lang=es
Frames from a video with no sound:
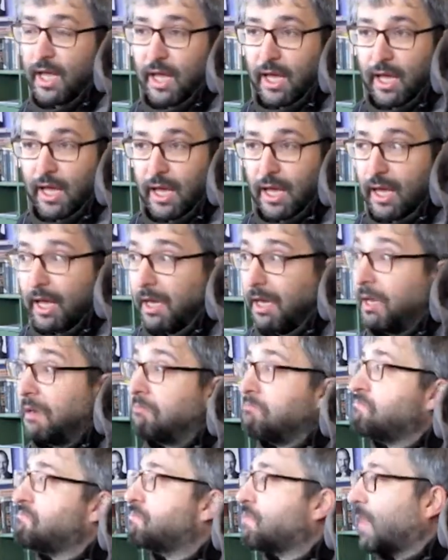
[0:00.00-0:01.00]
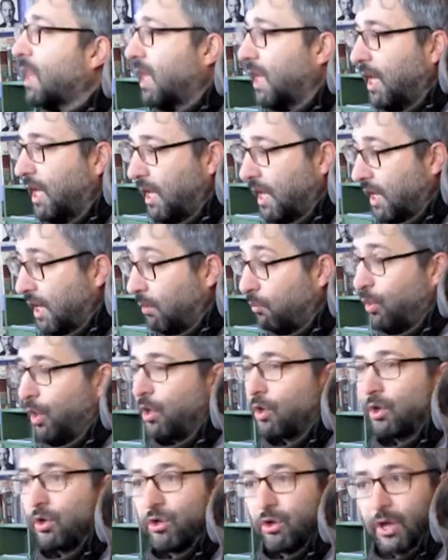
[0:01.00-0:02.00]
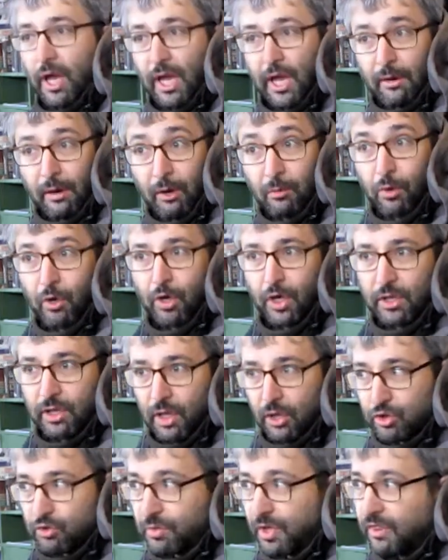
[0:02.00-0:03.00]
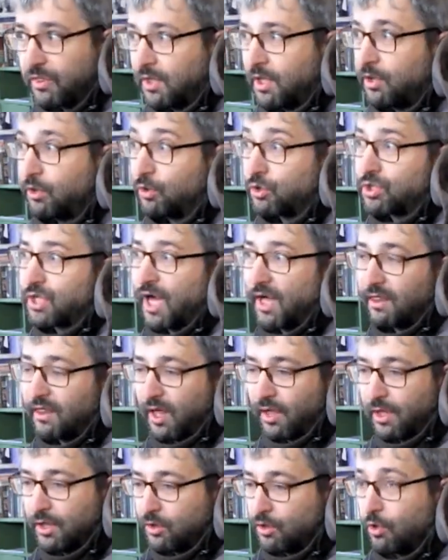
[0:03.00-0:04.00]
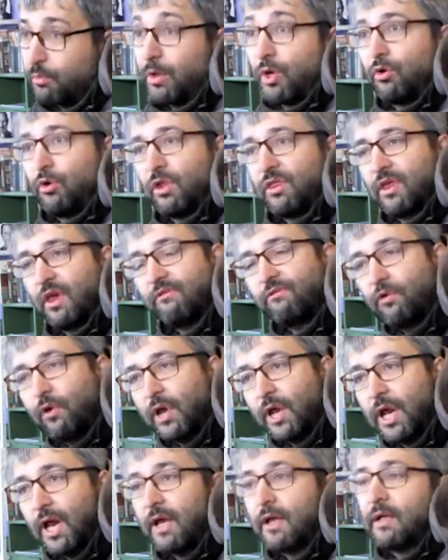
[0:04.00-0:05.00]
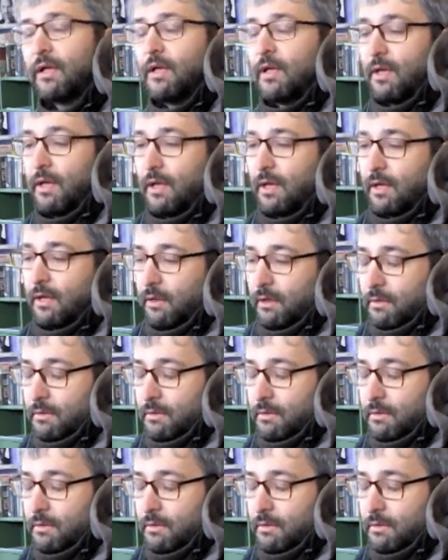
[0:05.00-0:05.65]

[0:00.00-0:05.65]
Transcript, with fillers: Eh, el buen rollo que hay a lo mejor entre los vecinos hacia adentro pero no hacia afuera. Mm.